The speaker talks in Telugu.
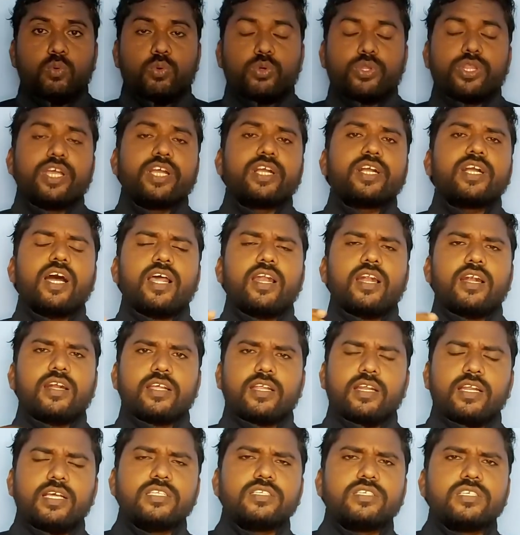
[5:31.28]

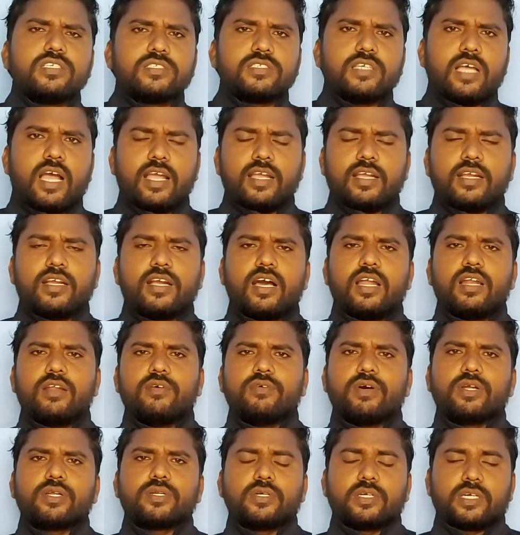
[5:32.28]
ఉదయకాలాన్ని లేచి సాయంకాలం
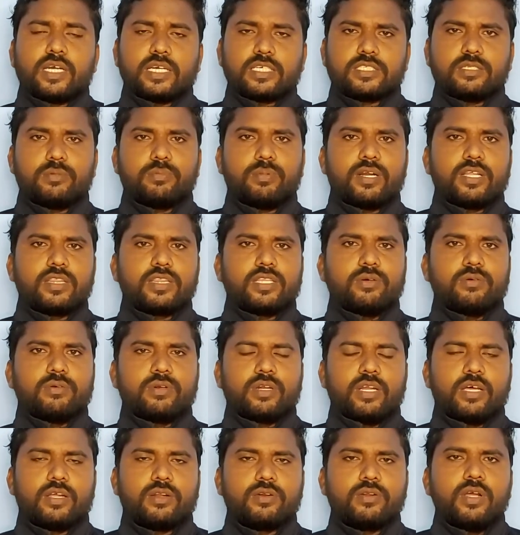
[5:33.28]
వరకు కష్టపడతా
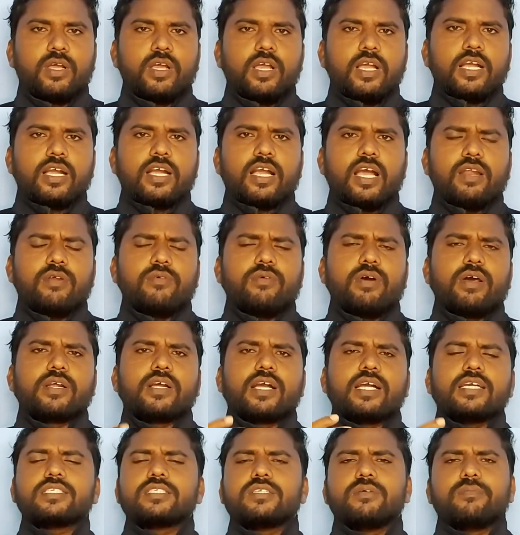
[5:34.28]
ఉన్నారు కానీ వారు
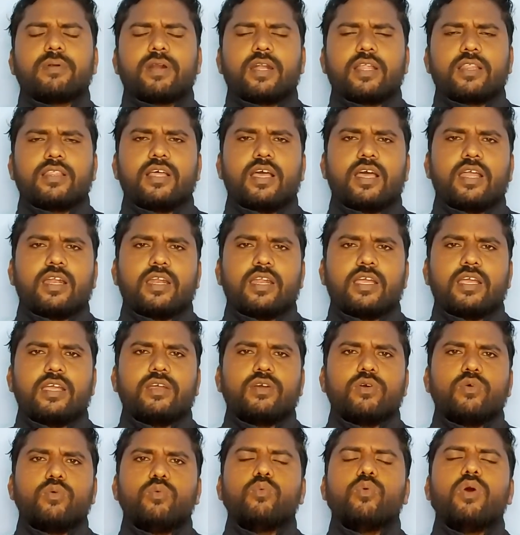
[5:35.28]
కష్టపడిన దాన్ని
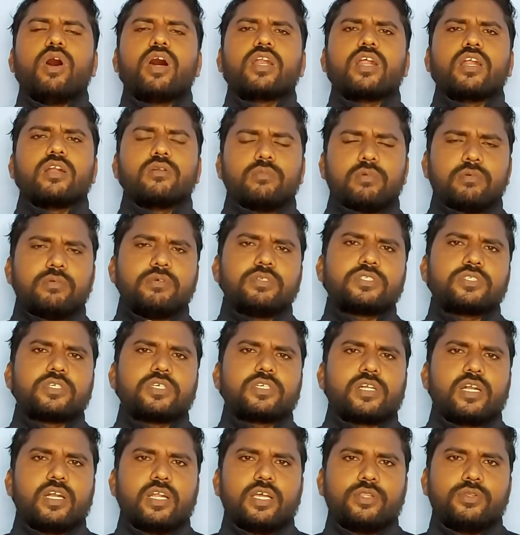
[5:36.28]
వారు
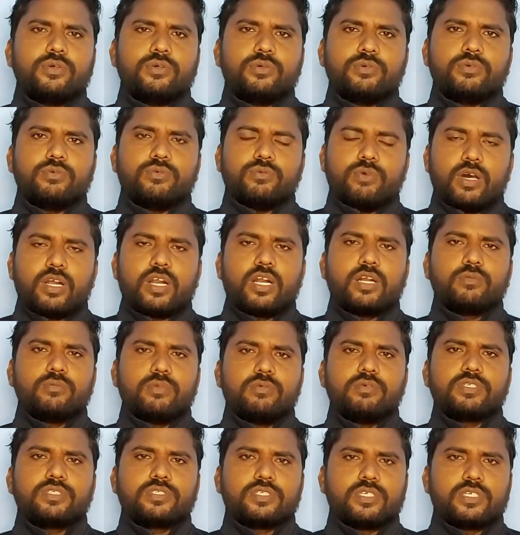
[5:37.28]
అనుభవించట్లేదు వారు
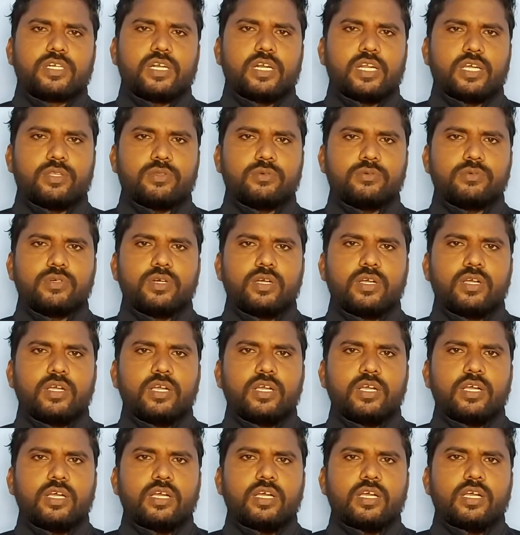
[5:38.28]
అనుభవించట్లేదు
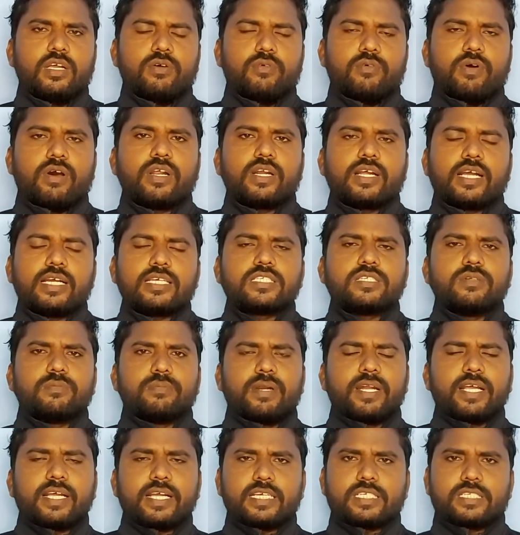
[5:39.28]
వారు
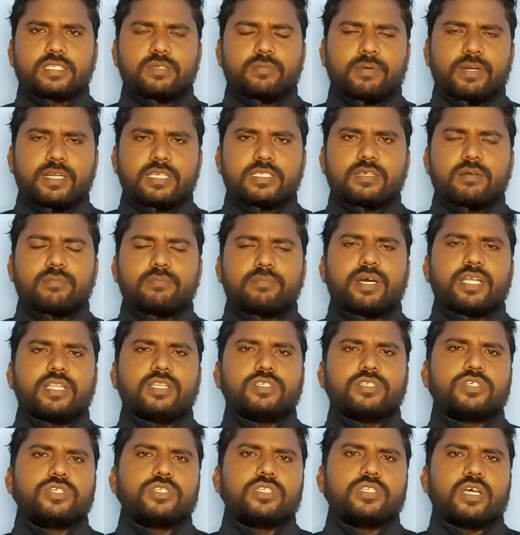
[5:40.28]
కష్టపడి కష్టపడి
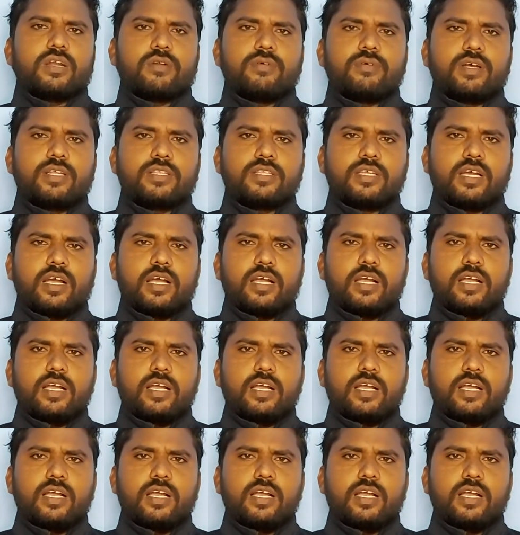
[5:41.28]
సంపాదించిన తర్వాత